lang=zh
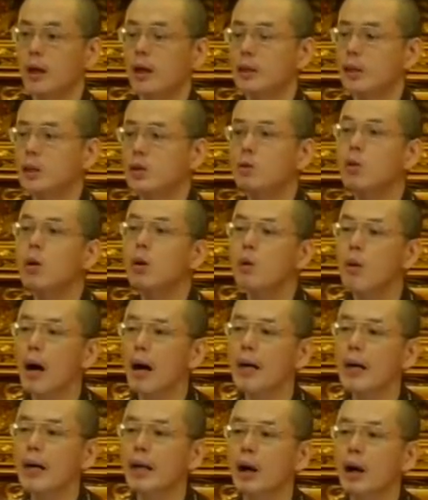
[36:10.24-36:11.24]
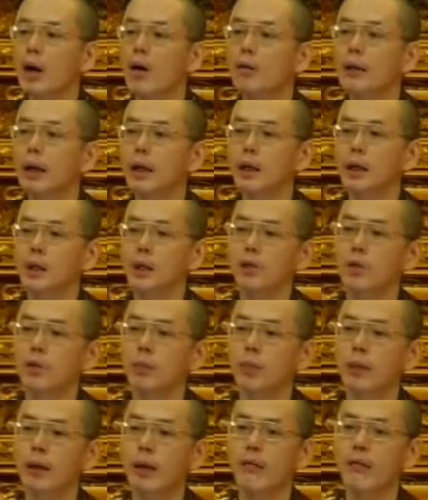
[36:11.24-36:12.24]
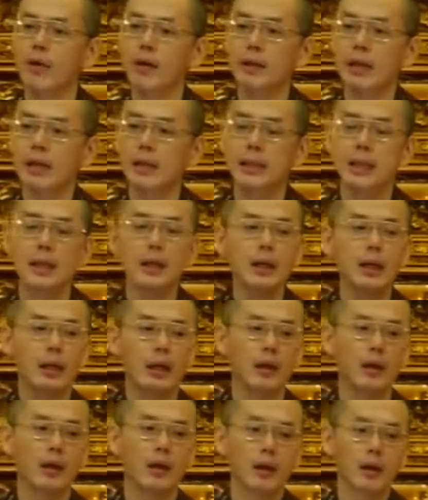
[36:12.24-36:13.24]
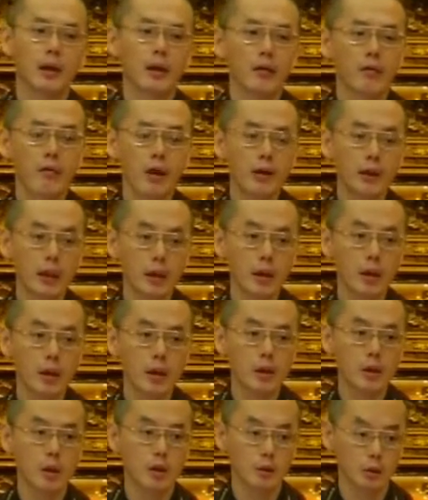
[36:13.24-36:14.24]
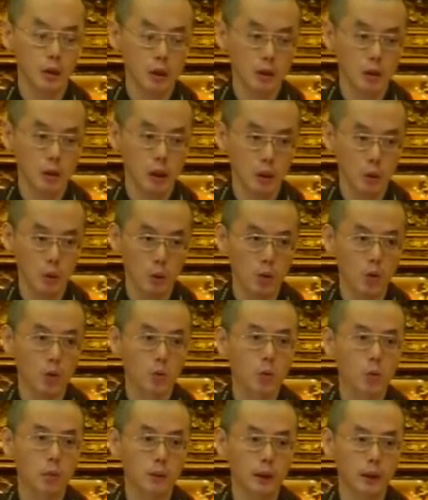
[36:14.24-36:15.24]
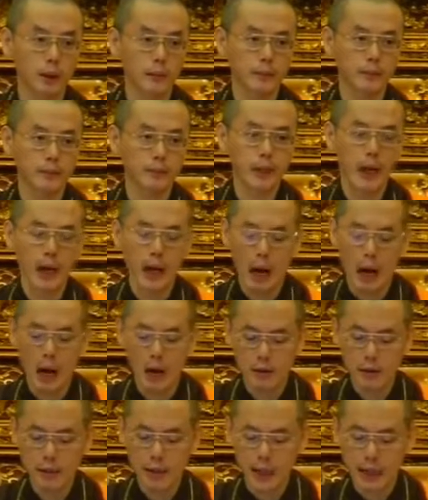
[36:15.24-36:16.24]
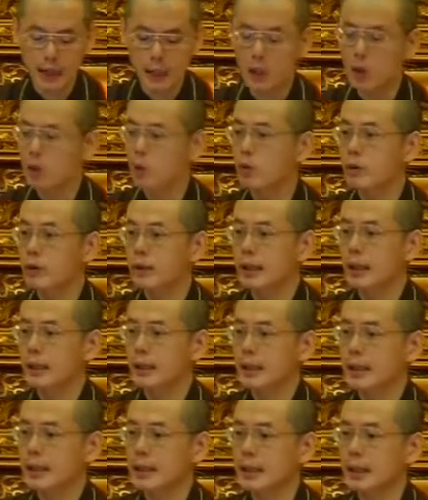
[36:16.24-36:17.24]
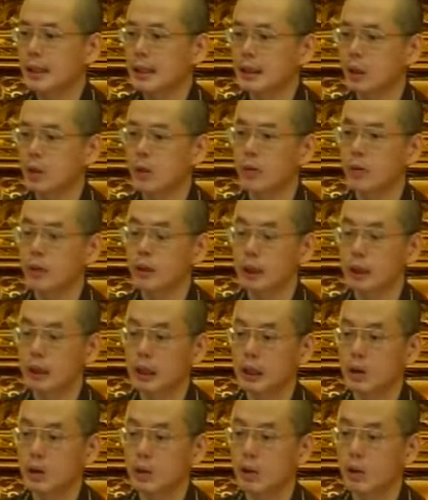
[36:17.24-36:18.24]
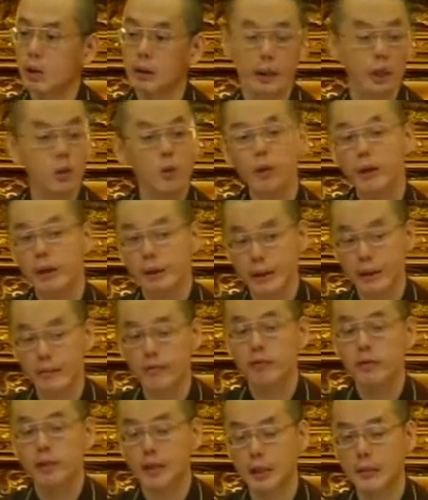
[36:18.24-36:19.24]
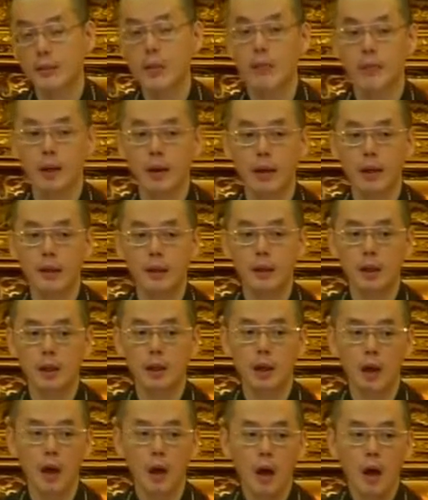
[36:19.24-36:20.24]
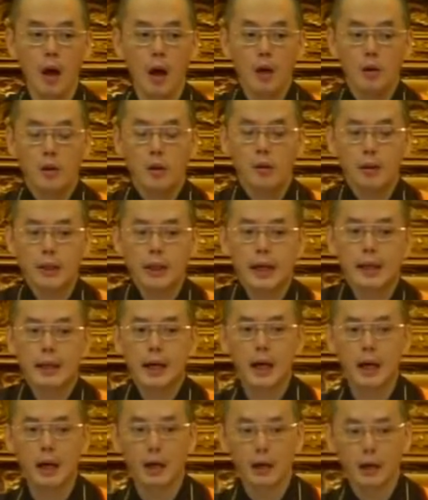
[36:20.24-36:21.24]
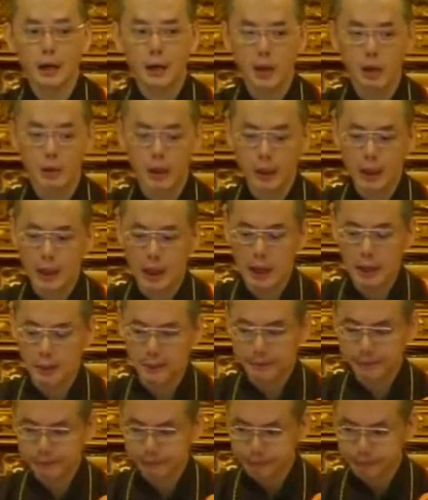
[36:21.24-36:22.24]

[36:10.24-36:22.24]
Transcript: 可是做完了以后呢，你就不要放在心里，放得越久你就很痛苦的。好，讲一个故事给大家听，或许你听过，听过也再复习一遍没关系。从前呢，有一个